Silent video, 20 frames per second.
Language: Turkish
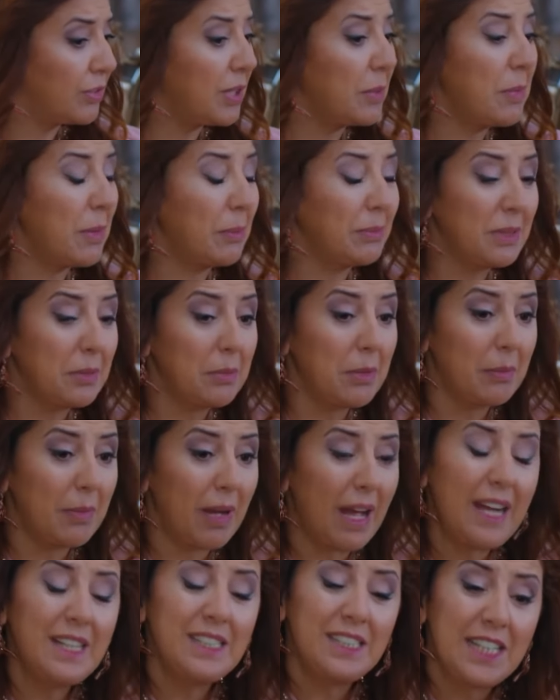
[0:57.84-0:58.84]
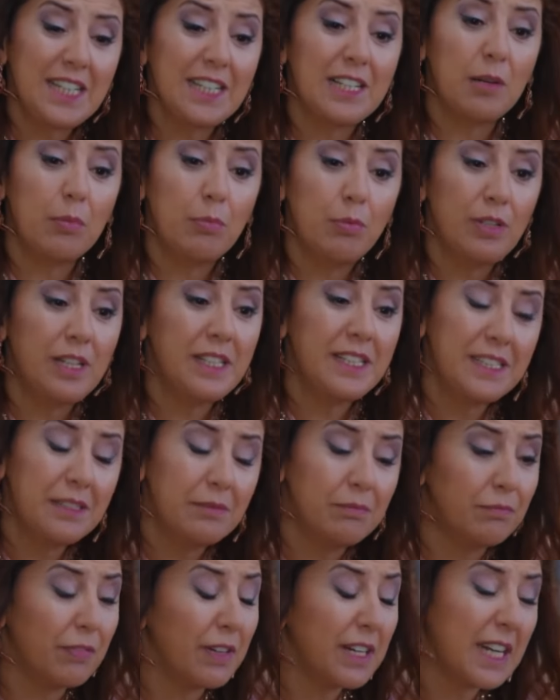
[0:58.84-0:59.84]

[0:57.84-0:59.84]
Tamam tamam her şeyi kabullenirim